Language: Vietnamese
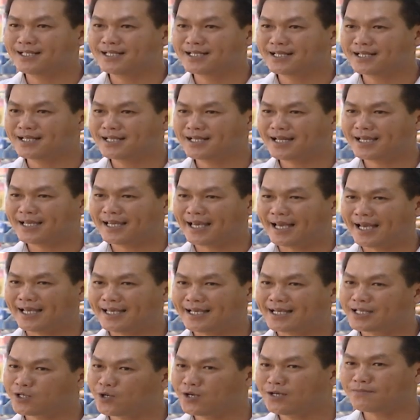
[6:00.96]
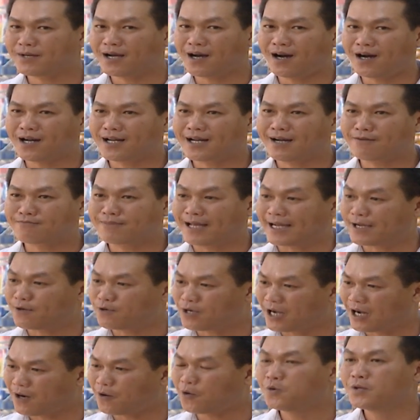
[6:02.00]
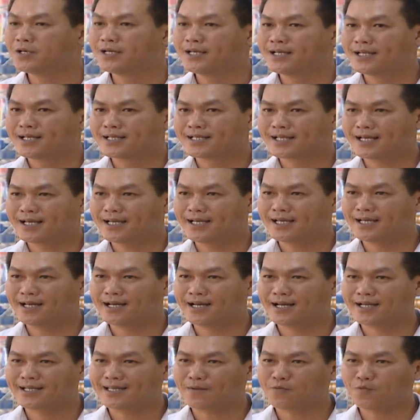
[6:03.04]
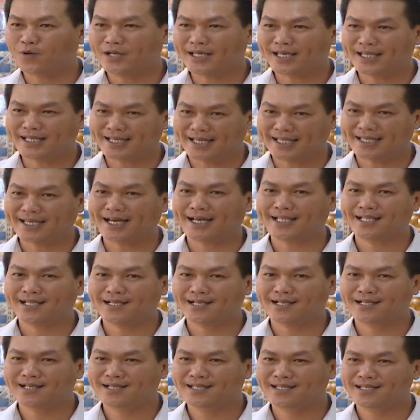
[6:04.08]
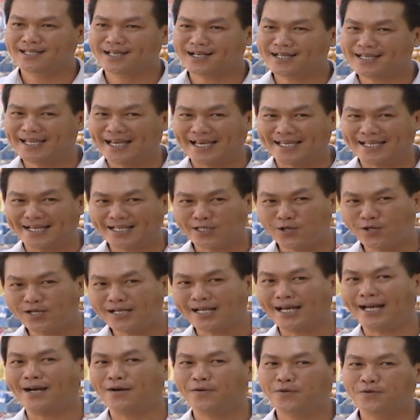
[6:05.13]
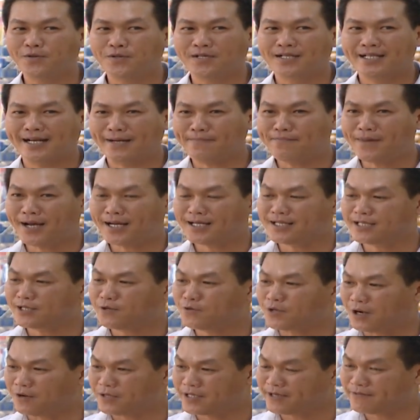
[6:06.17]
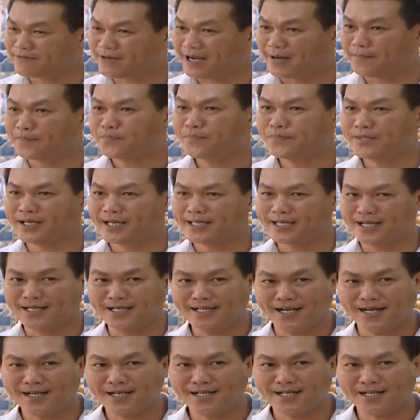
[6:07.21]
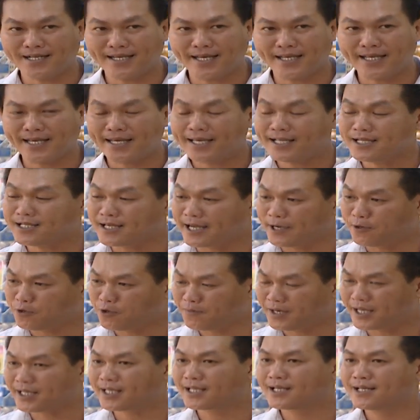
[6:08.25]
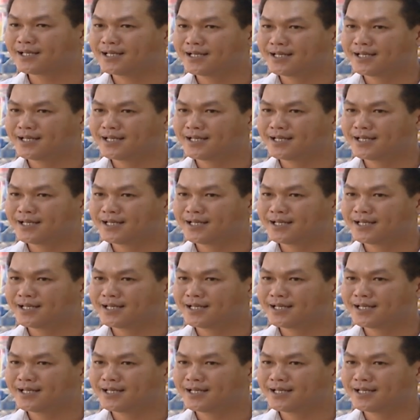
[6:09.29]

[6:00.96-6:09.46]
đưa những cái nhà sản xuất mà họ không đạt yêu cầu. Thì trong quá trình cạnh tranh, những nhà sản xuất nào nắm bắt được nhu cầu sản phẩm và giữ vững được vị trí thương hiệu của mình,